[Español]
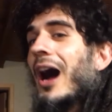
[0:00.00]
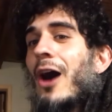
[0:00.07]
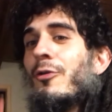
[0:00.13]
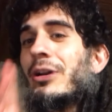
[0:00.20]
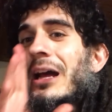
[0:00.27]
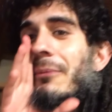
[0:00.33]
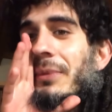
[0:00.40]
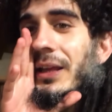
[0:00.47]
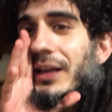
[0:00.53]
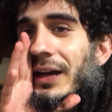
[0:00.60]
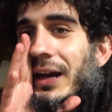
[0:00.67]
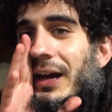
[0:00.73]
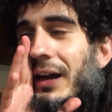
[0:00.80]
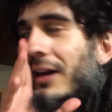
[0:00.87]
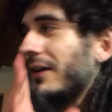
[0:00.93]
A una
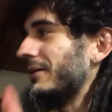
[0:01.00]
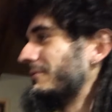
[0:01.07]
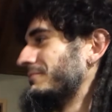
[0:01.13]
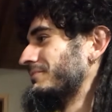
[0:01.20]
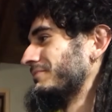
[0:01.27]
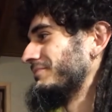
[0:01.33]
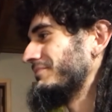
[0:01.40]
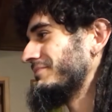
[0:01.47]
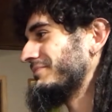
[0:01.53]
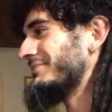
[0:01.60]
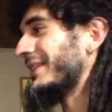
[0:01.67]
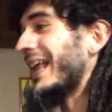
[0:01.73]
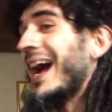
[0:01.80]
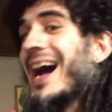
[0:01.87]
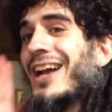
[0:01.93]
amiga
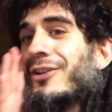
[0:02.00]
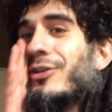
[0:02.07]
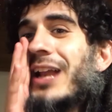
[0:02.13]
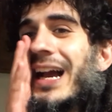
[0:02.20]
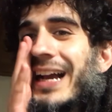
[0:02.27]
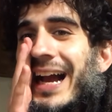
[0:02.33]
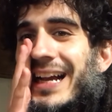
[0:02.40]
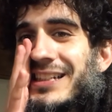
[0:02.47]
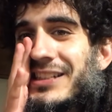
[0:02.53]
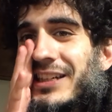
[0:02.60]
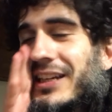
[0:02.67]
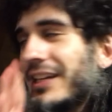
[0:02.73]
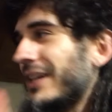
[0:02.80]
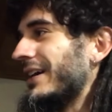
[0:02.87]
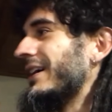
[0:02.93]
la agarró en la
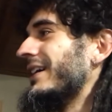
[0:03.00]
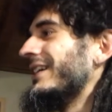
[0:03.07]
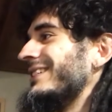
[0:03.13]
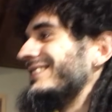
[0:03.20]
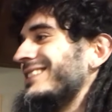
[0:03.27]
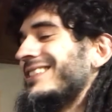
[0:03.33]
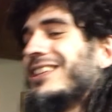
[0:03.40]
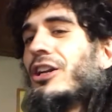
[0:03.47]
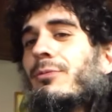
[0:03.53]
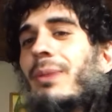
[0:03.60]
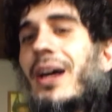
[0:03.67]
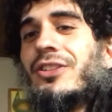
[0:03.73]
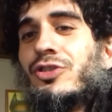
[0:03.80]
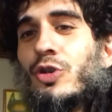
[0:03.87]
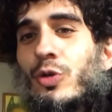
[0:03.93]
calle y se tiró
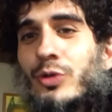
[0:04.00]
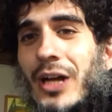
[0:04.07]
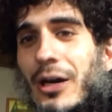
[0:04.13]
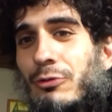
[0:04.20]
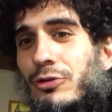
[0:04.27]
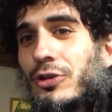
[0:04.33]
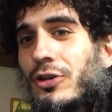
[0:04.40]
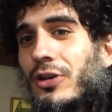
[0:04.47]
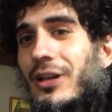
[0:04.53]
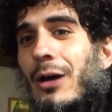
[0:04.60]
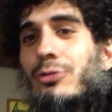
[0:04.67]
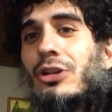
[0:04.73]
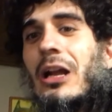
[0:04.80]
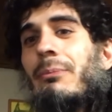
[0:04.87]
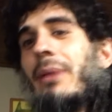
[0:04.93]
para dentro de un auto, el
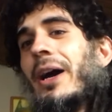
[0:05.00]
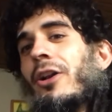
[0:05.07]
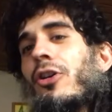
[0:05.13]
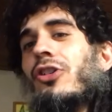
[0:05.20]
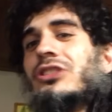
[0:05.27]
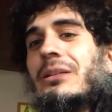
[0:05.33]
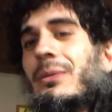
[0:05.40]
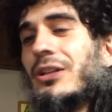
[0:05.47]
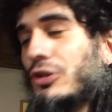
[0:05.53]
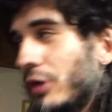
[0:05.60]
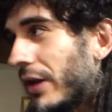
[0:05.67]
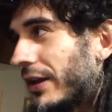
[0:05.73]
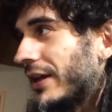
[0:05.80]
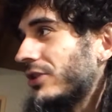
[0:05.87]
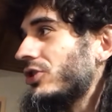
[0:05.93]
auto la paró, se
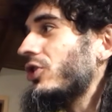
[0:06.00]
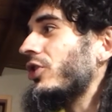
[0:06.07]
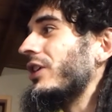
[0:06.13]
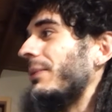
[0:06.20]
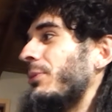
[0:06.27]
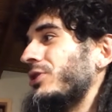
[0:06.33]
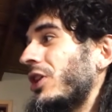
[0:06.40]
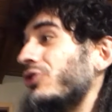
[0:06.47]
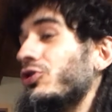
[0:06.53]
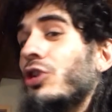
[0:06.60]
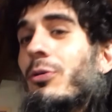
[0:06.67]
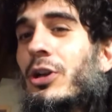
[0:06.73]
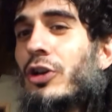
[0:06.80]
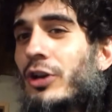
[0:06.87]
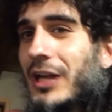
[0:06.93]
metió adentro y explotaron todos
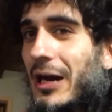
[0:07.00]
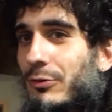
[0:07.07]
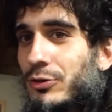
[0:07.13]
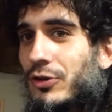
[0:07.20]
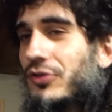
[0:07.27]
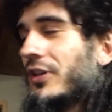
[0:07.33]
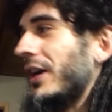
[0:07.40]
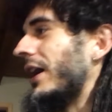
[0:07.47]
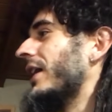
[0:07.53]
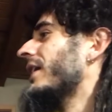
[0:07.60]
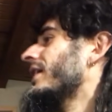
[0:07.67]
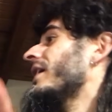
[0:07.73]
los vidrios del auto, o sea,